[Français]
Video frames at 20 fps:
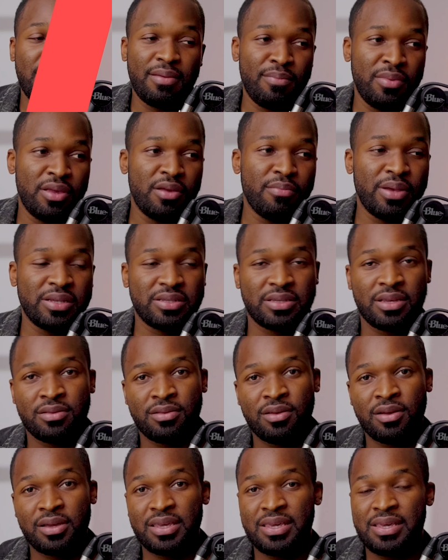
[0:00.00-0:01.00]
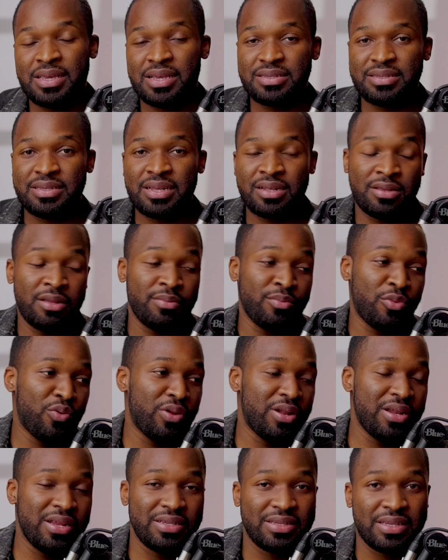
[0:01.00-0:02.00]
des meilleurs basketteurs qui a
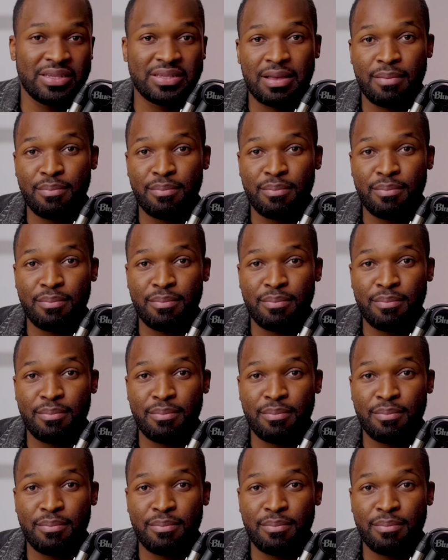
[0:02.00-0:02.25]
certainement laissé